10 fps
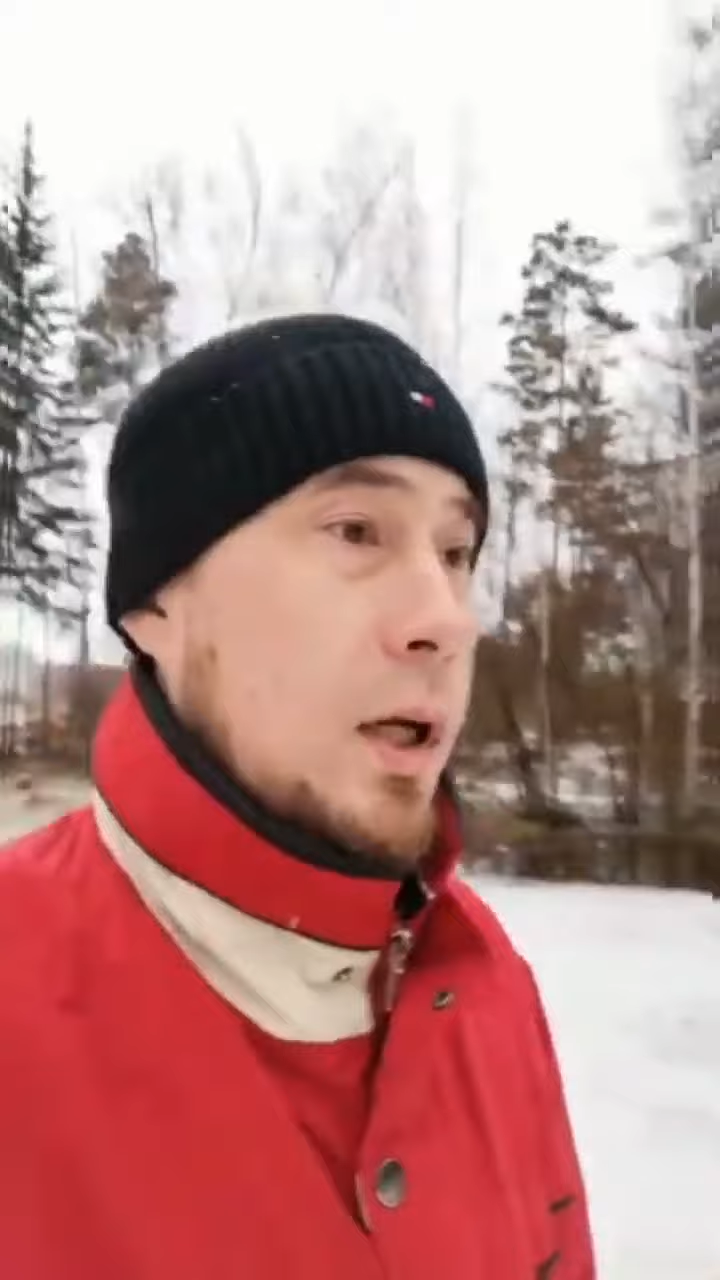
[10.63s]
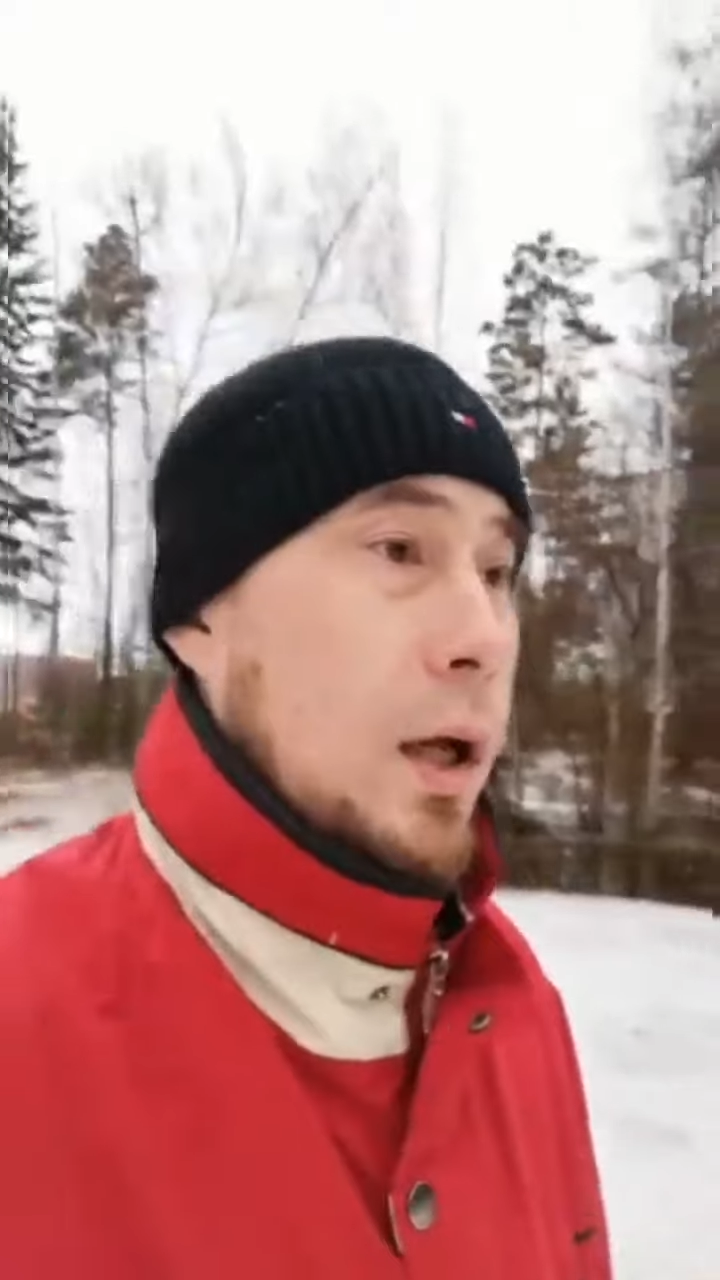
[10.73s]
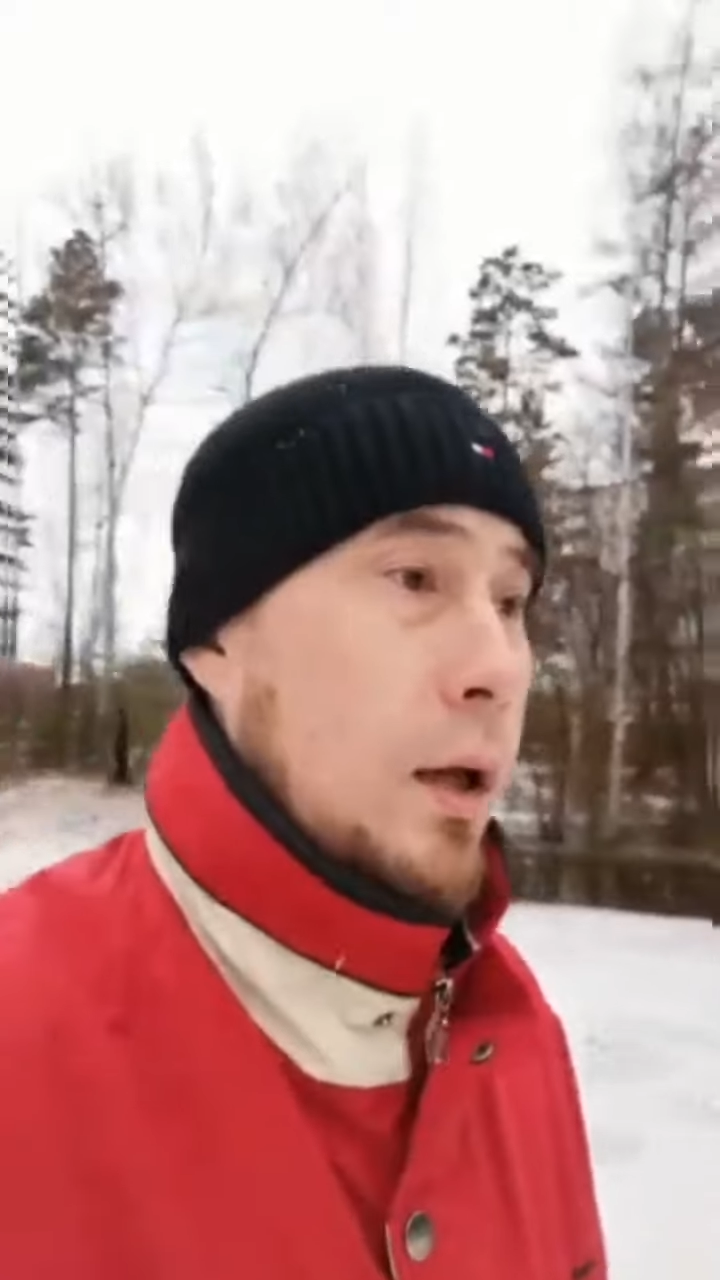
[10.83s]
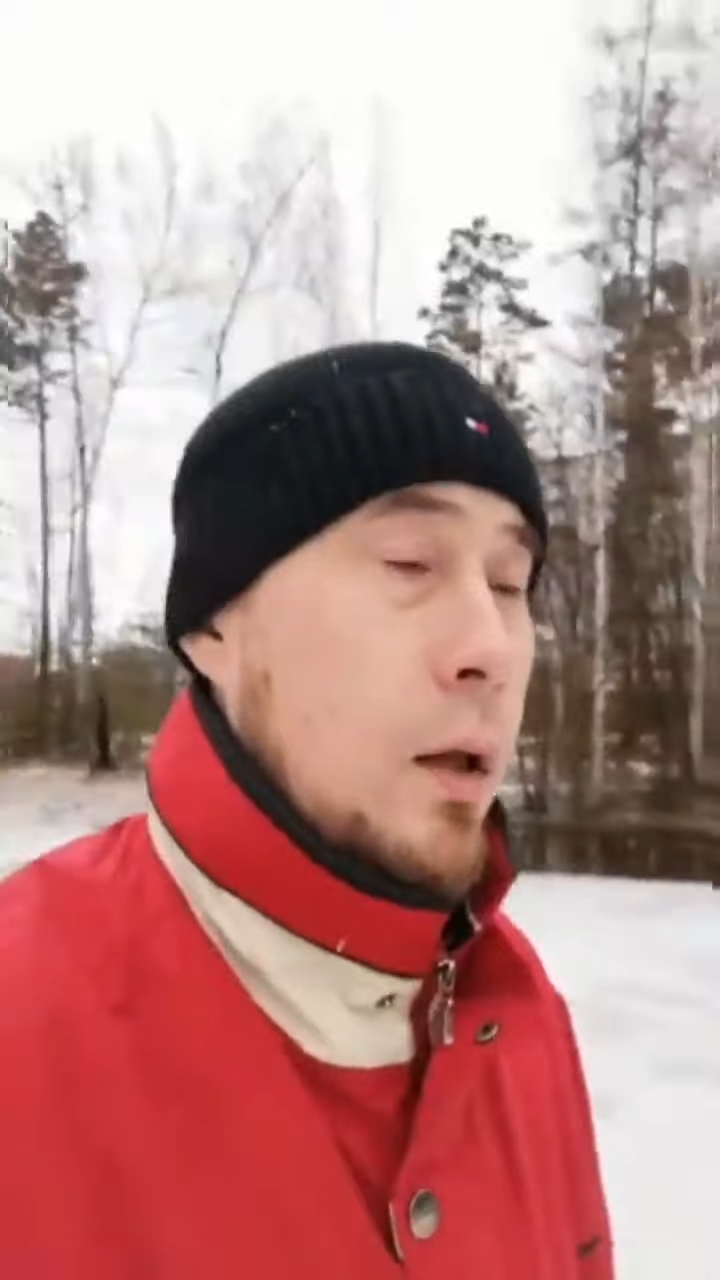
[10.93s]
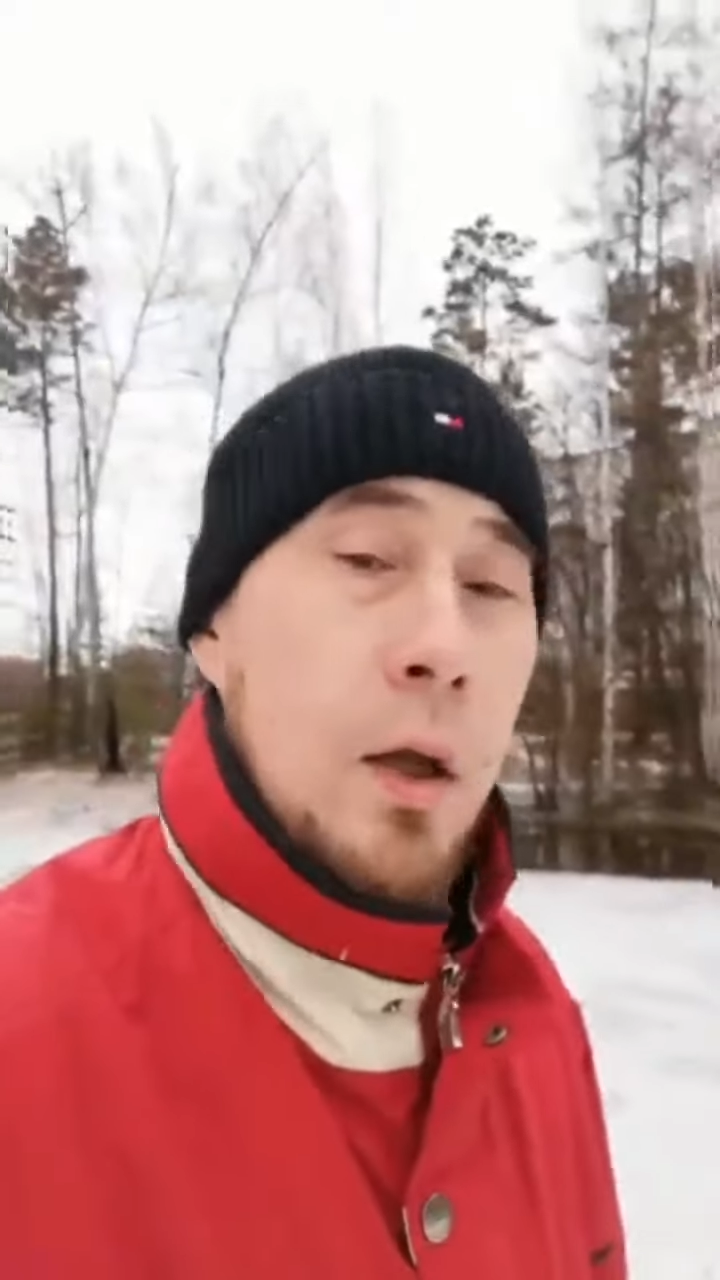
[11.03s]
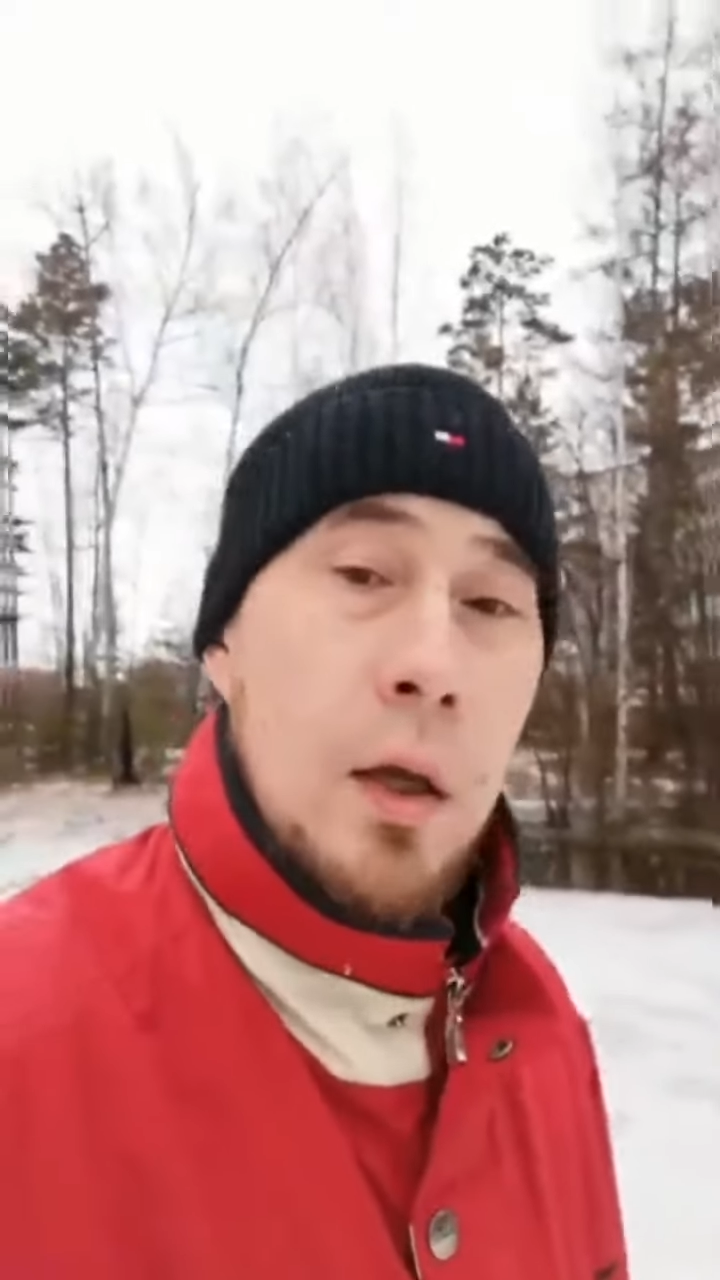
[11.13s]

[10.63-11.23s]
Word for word: такая.